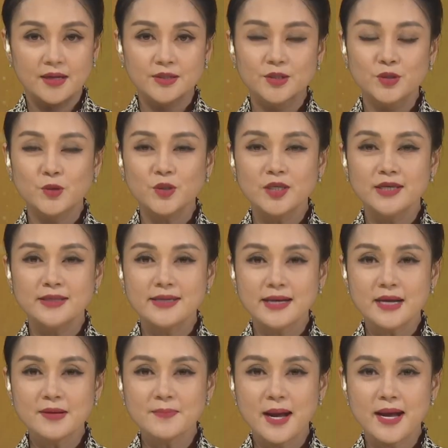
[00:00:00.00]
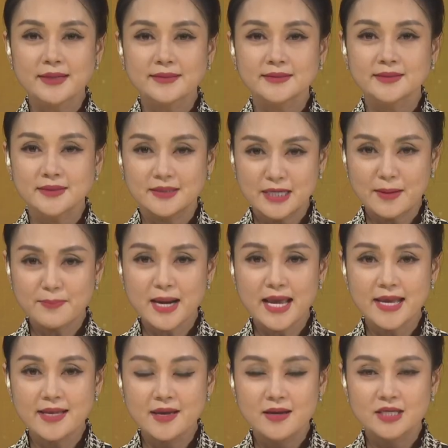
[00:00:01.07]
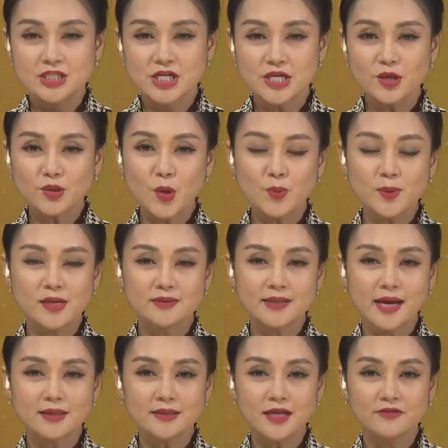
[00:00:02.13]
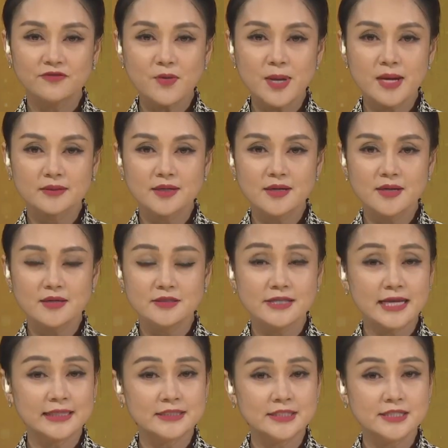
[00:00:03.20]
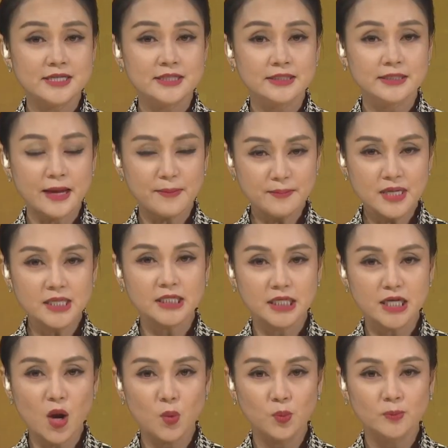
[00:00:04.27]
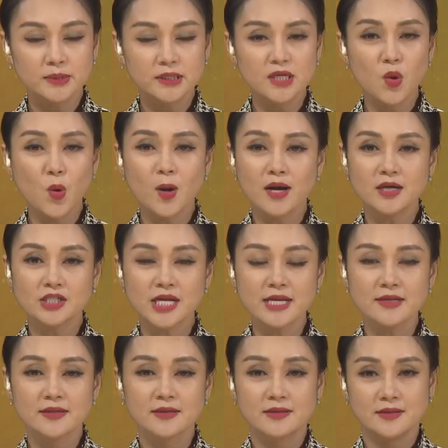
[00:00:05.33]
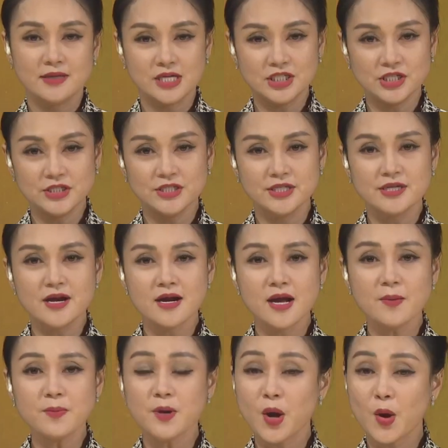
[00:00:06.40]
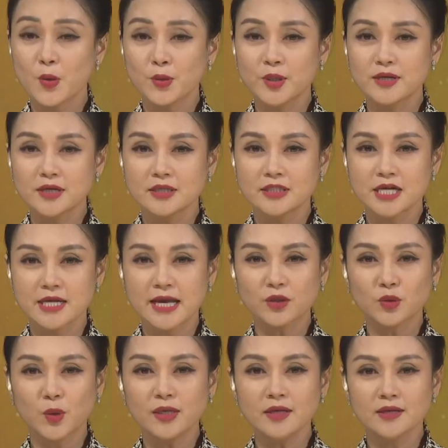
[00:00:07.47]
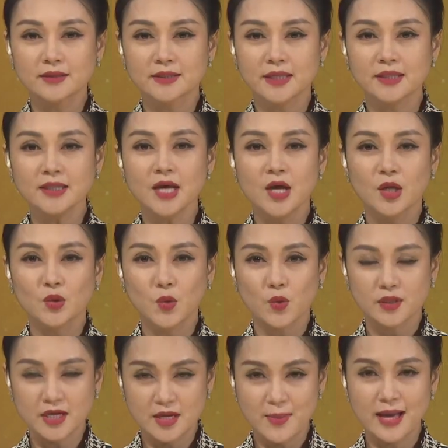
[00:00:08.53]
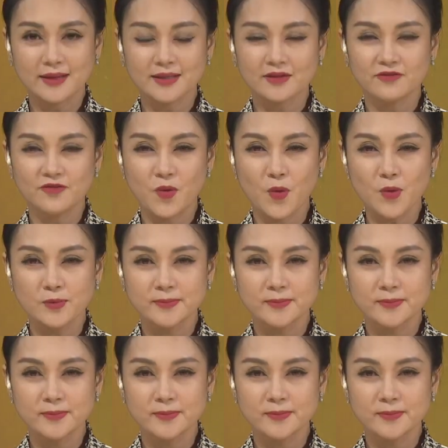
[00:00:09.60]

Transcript: Thưa quý vị và các bạn, năm nay, Sở Giao thông Vận tải thành phố Cần Thơ dành trên 80 tỷ đồng từ nguồn ngân sách để sửa chữa nâng cấp cầu đường trên các tuyến đường tỉnh thuộc địa bàn thành phố.